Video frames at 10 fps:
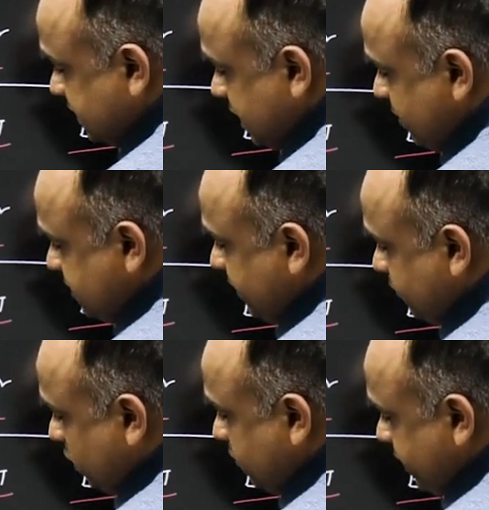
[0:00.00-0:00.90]
सिलेबस
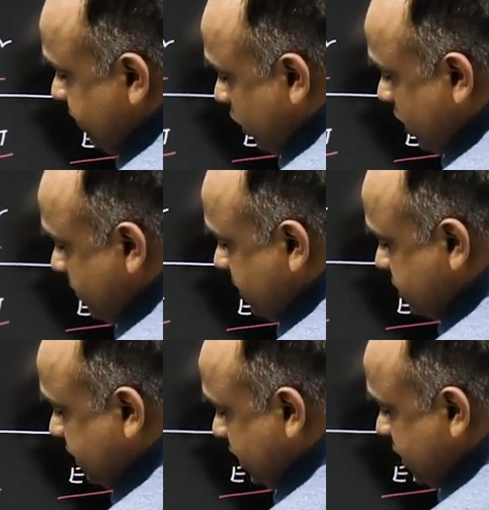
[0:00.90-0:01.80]
एक बहुत बड़ी प्रॉब्लम है
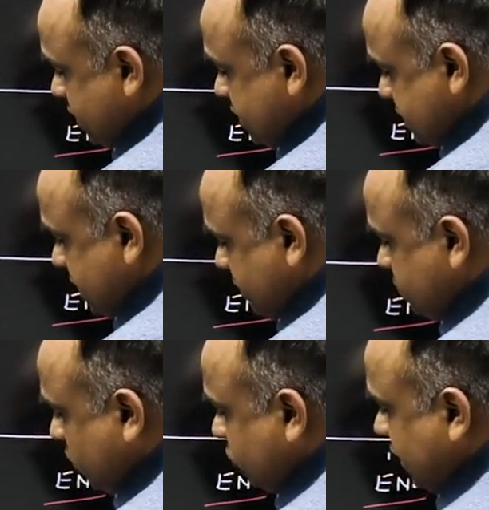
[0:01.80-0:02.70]
बच्चे की
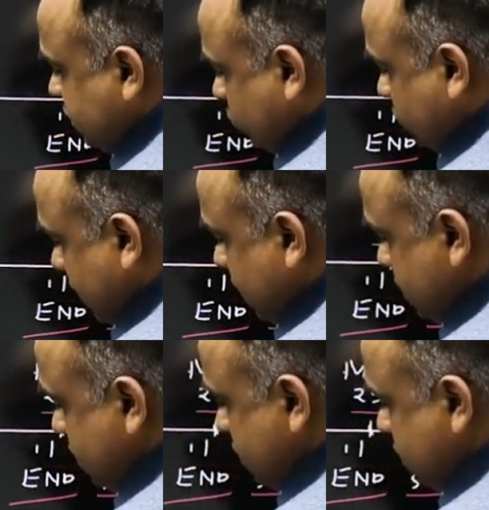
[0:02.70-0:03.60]
सिलेबस बहुत वास्ट होता है
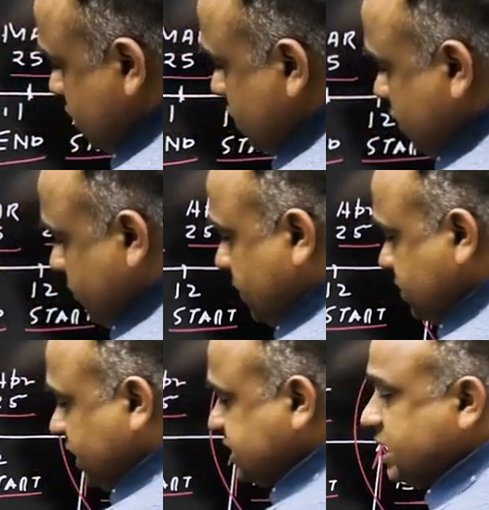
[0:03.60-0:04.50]

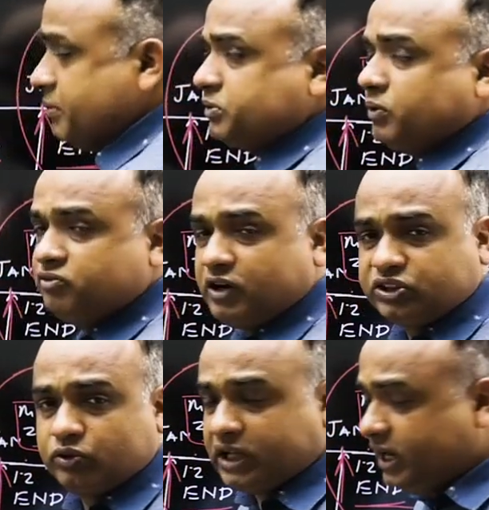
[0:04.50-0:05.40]
बच्चे का सिलेबस बहुत
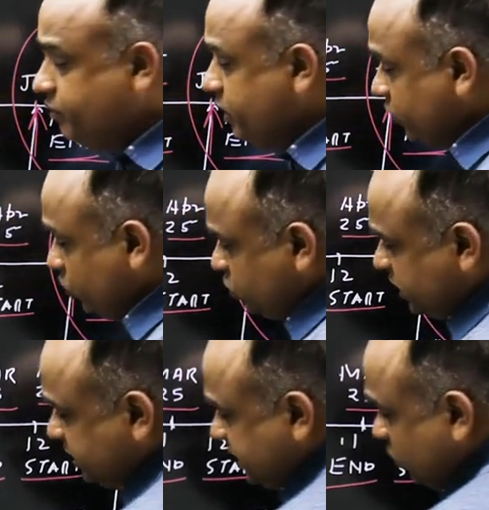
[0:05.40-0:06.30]
वास्ट होता है
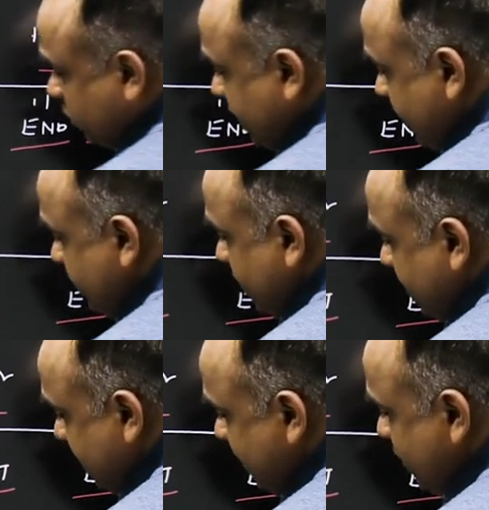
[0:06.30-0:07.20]
दूसरी चीज़ होती है
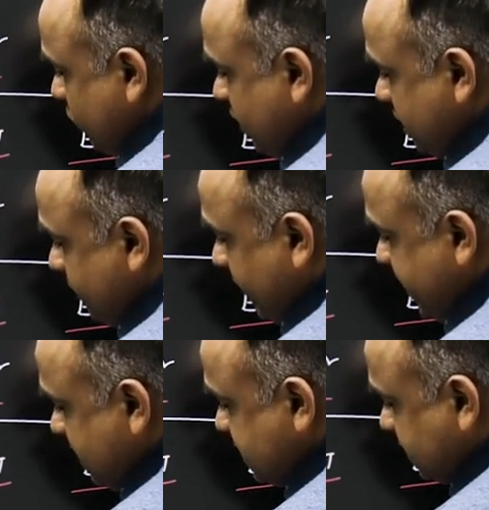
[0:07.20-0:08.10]
इलेवन ट्वेल्व की
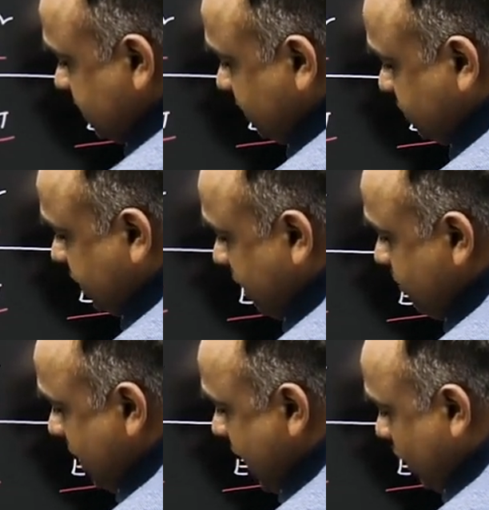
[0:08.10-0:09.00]
पढ़ाई के साथ साथ बच्चे का
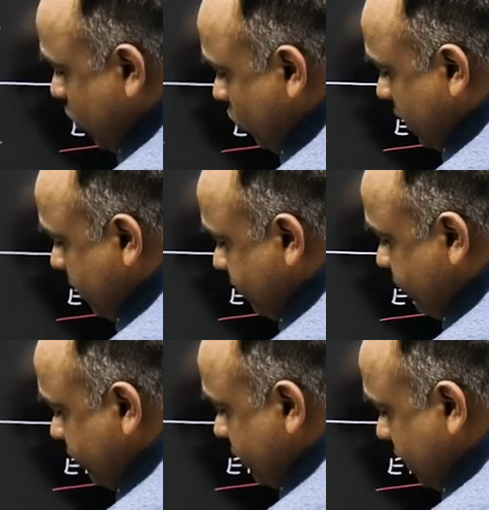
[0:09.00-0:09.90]
बैकलॉग कम
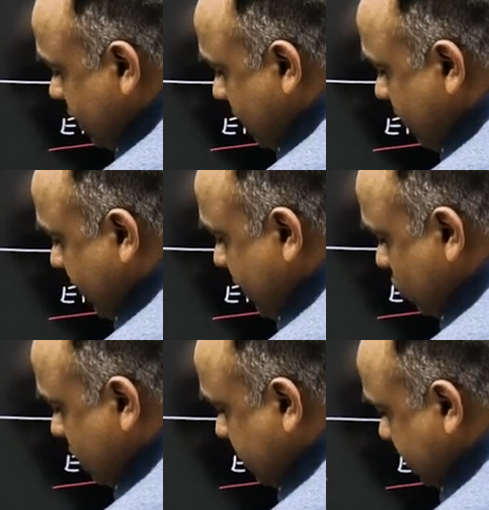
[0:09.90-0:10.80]

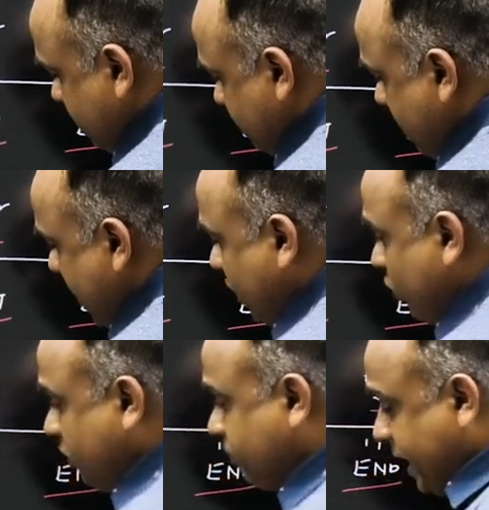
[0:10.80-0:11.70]
कंपाइल होता जाता है
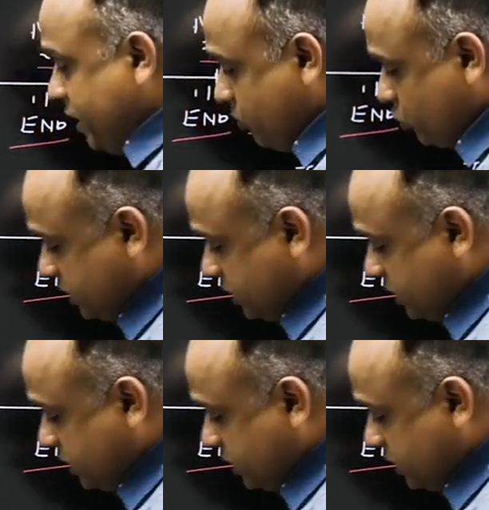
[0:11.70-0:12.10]
बैकलॉग पाइलअप